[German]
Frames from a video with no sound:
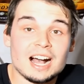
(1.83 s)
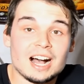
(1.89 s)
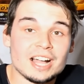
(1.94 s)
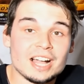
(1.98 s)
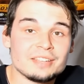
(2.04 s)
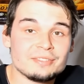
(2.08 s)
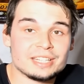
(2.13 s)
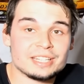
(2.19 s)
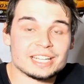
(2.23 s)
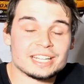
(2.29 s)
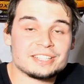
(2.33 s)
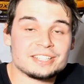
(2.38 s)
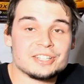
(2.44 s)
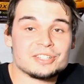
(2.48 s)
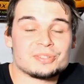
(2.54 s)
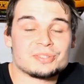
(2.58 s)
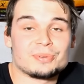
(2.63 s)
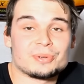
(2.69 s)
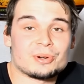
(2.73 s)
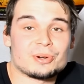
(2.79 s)
Hi, wieder recht
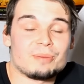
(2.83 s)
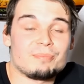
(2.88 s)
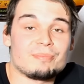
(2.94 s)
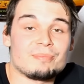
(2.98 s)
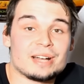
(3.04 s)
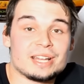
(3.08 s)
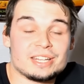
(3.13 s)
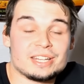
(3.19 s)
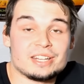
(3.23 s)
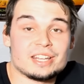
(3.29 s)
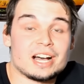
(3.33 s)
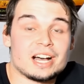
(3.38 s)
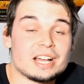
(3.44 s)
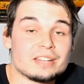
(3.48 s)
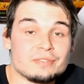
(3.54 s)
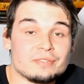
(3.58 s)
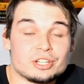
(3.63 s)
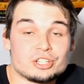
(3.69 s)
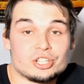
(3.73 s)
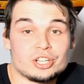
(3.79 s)
herzlich willkommen bei den
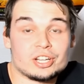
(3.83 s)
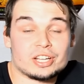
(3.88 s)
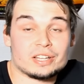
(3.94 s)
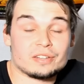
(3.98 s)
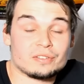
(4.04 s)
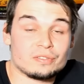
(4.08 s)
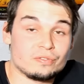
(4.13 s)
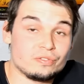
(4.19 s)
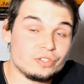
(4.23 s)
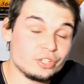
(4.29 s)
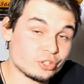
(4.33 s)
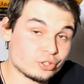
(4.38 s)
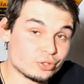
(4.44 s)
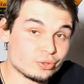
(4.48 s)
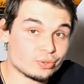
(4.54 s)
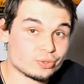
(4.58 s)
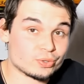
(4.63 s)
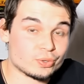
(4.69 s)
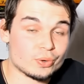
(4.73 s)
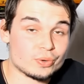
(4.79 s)
Hardware-Checkern. Wir
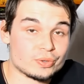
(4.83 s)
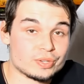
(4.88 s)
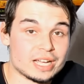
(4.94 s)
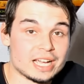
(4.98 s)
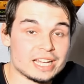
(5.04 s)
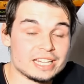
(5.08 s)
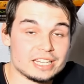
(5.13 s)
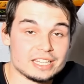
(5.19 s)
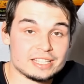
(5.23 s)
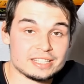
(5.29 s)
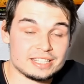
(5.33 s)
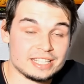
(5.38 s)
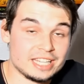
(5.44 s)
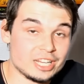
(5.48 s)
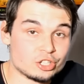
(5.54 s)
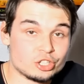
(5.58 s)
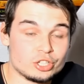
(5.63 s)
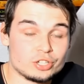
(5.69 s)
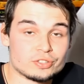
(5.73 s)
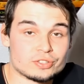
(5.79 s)
schauen uns heute ein
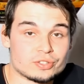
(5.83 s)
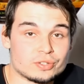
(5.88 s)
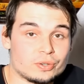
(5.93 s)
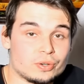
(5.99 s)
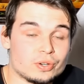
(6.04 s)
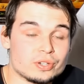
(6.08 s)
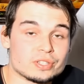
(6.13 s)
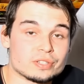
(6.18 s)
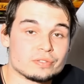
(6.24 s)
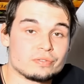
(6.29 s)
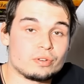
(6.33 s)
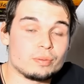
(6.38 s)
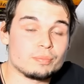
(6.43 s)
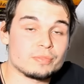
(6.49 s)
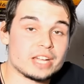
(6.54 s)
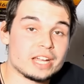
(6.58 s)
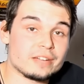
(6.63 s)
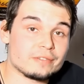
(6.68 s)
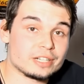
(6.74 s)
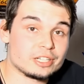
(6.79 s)
sehr schickes Gehäuse vom
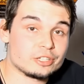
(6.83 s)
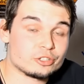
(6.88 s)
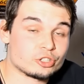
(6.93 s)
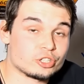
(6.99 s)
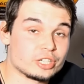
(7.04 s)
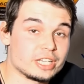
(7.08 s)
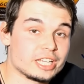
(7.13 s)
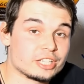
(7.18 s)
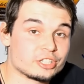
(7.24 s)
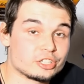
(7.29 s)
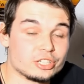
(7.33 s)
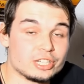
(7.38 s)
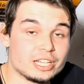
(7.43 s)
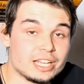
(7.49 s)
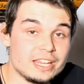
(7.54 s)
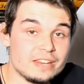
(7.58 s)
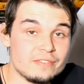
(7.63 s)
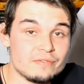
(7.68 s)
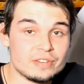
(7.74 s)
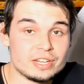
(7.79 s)
taiwanesischen
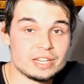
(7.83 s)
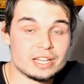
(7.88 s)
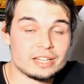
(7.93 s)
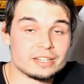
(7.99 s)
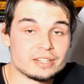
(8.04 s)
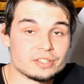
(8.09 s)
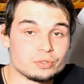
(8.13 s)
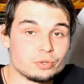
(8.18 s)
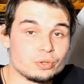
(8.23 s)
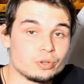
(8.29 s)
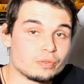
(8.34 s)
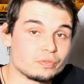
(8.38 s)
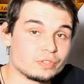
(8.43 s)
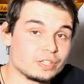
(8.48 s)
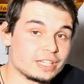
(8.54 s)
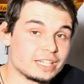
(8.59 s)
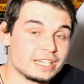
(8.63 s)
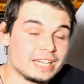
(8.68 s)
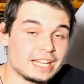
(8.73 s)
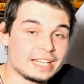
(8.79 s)
Hersteller Invin an. Das hört auf
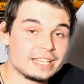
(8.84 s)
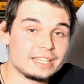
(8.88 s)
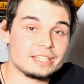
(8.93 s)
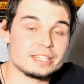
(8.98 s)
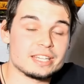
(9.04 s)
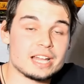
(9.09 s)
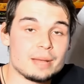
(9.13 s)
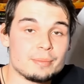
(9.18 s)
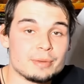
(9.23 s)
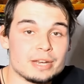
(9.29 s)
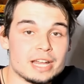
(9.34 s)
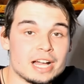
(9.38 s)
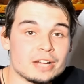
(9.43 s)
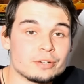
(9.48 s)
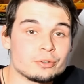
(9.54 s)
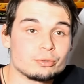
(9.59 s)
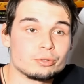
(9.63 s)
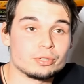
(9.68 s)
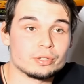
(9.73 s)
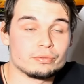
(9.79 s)
den knackigen Namen
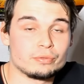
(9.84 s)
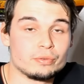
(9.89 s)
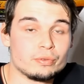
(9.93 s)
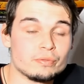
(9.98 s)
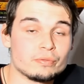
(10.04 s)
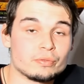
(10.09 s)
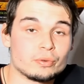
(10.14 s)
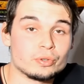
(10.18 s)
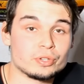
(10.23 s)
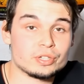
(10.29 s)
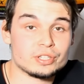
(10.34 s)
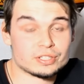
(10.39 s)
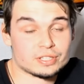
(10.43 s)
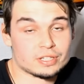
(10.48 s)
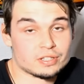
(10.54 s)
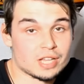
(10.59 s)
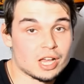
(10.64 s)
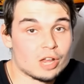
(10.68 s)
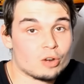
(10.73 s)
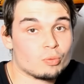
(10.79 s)
805 und ist
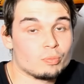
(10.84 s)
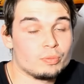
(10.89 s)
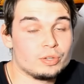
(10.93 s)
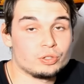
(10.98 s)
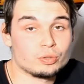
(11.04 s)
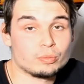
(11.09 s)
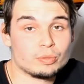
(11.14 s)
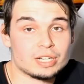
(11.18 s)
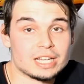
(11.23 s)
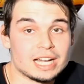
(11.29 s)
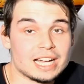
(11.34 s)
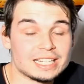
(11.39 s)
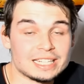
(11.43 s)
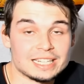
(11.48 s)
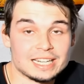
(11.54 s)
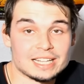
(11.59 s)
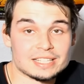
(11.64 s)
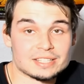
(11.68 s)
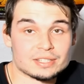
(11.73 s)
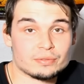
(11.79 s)
aus Aluminium und
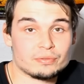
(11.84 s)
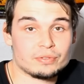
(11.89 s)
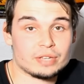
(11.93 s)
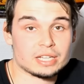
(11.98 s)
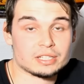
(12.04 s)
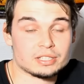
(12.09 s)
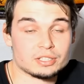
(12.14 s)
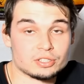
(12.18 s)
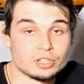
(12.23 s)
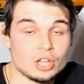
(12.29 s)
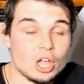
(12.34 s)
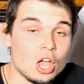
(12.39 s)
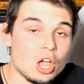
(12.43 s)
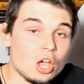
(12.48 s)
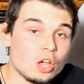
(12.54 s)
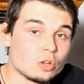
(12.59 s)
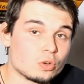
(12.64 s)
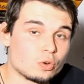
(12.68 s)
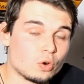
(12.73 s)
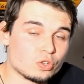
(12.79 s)
Hartglas gefertigt.
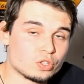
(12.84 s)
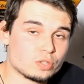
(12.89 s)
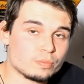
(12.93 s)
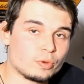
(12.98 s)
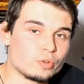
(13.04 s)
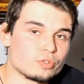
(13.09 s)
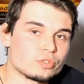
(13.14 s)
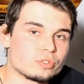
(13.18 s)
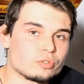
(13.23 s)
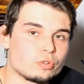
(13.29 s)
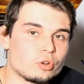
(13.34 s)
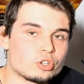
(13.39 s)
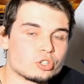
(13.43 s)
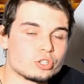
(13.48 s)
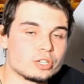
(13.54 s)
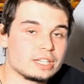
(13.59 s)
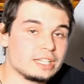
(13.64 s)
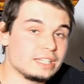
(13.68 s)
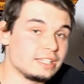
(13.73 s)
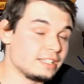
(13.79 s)
Kostet bei uns in
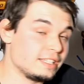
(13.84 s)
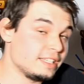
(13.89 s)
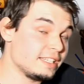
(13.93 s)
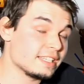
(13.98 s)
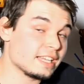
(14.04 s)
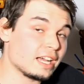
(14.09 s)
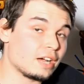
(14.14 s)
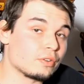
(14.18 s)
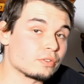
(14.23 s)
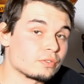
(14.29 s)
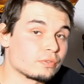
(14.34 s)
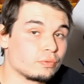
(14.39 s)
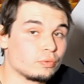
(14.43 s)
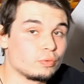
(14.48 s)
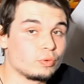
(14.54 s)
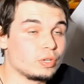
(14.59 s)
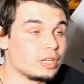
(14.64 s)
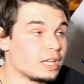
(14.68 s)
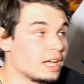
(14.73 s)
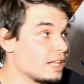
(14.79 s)
Deutschland in dieser
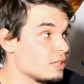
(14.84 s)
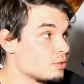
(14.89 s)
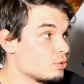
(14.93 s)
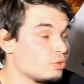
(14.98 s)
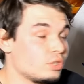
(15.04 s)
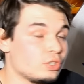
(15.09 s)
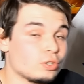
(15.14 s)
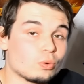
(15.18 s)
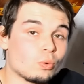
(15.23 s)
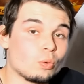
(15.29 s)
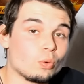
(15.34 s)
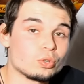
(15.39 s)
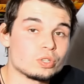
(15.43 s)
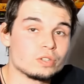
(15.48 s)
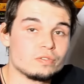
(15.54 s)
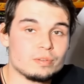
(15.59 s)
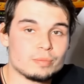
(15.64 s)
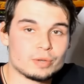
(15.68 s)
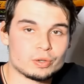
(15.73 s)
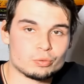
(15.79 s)
Ausführung hier, also die
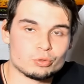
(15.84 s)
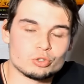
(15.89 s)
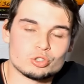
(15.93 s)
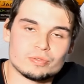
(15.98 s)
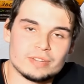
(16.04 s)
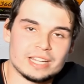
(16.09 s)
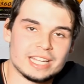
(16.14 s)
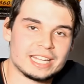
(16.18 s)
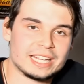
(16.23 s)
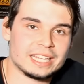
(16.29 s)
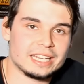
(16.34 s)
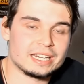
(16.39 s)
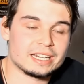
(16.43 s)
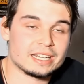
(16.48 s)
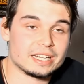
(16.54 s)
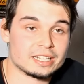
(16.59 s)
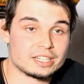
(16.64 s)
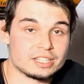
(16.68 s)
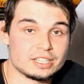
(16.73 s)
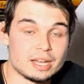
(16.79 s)
rote, wie man unschwer erkennen
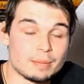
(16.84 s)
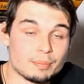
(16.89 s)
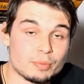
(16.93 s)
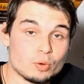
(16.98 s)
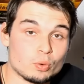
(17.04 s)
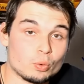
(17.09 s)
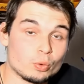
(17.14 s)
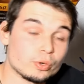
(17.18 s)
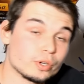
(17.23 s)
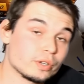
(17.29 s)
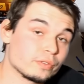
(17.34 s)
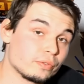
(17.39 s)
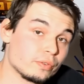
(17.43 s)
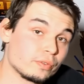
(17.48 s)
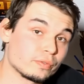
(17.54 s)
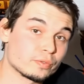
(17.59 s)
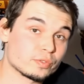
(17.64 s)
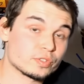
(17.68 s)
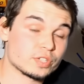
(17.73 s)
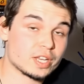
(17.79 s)
kann, knappe
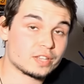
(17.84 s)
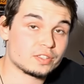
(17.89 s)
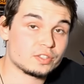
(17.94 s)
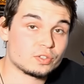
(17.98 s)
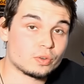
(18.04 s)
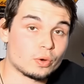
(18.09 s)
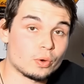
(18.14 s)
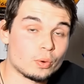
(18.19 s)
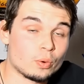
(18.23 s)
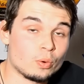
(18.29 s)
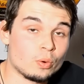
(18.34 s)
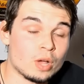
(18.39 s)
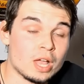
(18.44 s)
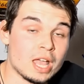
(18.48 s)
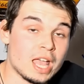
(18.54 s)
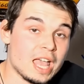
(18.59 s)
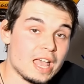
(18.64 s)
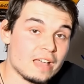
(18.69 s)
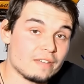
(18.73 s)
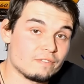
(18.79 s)
165 Euro.
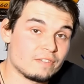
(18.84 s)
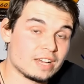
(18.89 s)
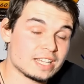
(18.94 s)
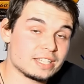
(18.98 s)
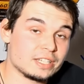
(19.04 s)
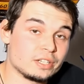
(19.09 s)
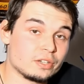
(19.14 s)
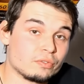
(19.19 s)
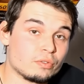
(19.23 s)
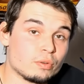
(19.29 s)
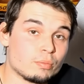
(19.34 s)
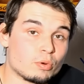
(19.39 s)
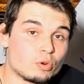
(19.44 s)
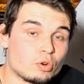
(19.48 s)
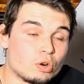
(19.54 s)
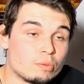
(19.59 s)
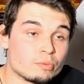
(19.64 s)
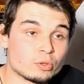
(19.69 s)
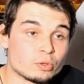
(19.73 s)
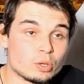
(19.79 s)
Was ihr dafür
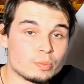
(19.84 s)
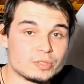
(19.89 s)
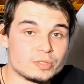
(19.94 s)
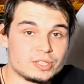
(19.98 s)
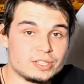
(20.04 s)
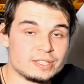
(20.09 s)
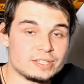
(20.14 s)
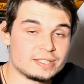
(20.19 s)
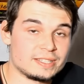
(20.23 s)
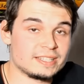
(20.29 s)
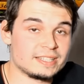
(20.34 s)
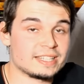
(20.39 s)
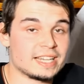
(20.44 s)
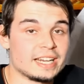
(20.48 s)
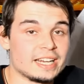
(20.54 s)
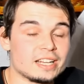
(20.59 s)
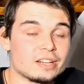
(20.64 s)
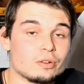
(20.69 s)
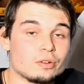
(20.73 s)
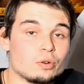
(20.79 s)
bekommt und ob sich dieses
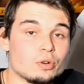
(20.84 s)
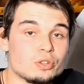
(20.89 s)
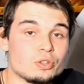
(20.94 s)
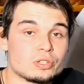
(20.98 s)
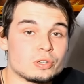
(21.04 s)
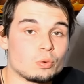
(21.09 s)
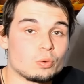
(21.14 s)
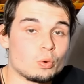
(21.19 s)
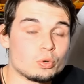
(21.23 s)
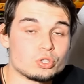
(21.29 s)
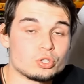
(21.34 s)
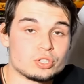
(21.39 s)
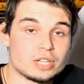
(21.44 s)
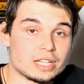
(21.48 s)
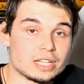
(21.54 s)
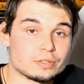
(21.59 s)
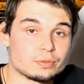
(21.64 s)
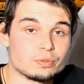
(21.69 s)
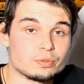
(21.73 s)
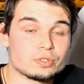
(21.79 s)
Designergehäuse lohnt,
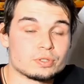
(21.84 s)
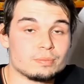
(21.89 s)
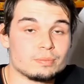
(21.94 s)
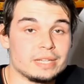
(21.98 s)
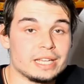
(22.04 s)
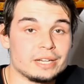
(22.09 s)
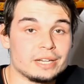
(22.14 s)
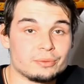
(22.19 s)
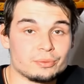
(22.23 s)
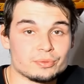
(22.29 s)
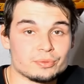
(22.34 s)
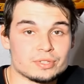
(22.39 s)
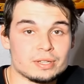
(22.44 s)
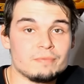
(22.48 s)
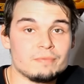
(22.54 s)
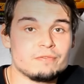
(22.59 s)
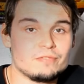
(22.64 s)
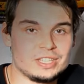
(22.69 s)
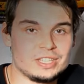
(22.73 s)
dazu ist mehr in unserem